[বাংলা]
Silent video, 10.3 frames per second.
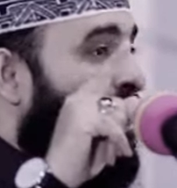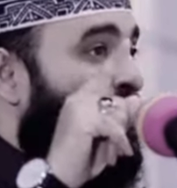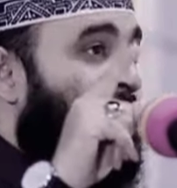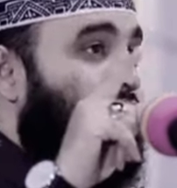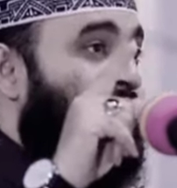গুলার
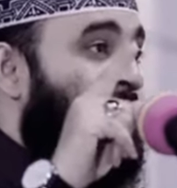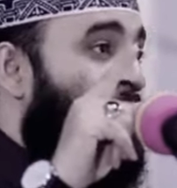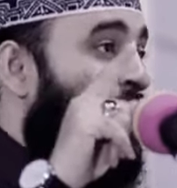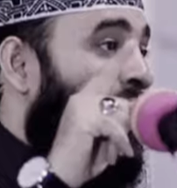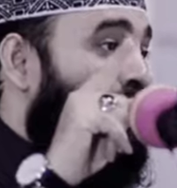উপর যদি
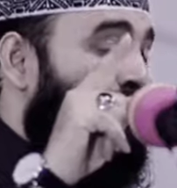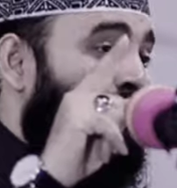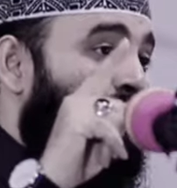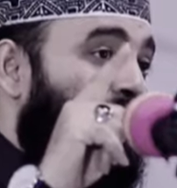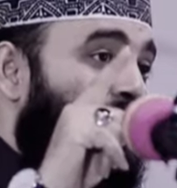পড়ে
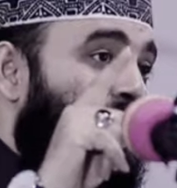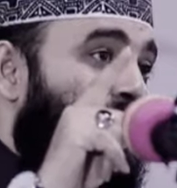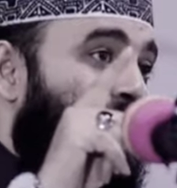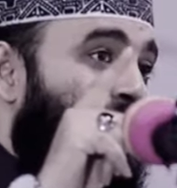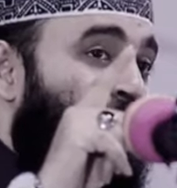
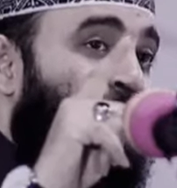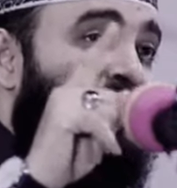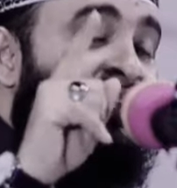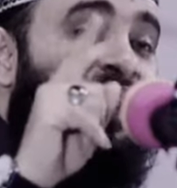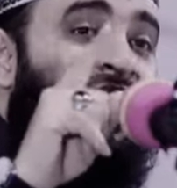
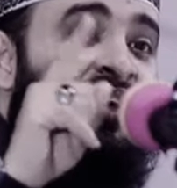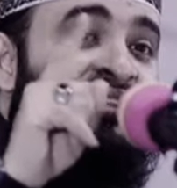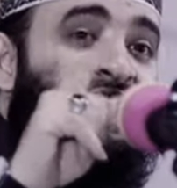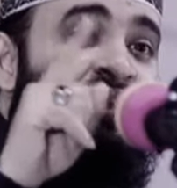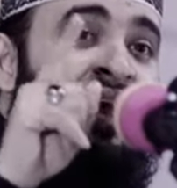পতিতালয়
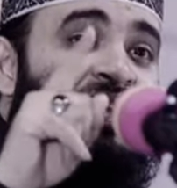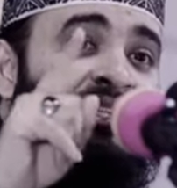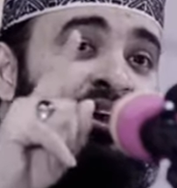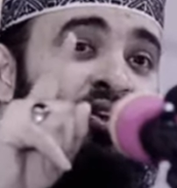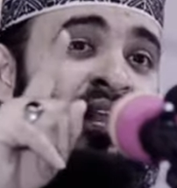যেগুলো
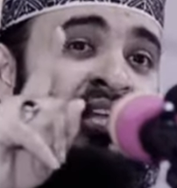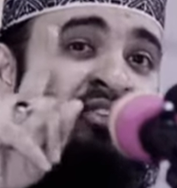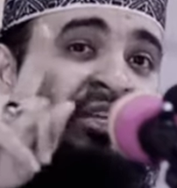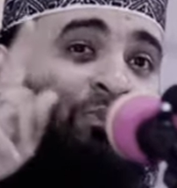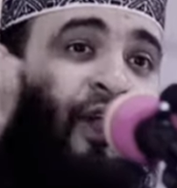আছে ওগুলা
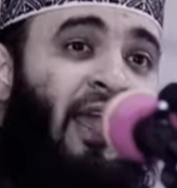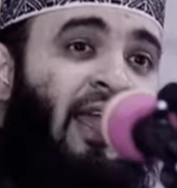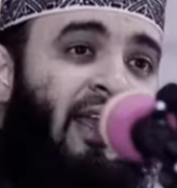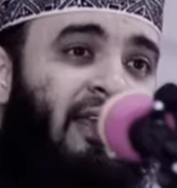যদি পড়ে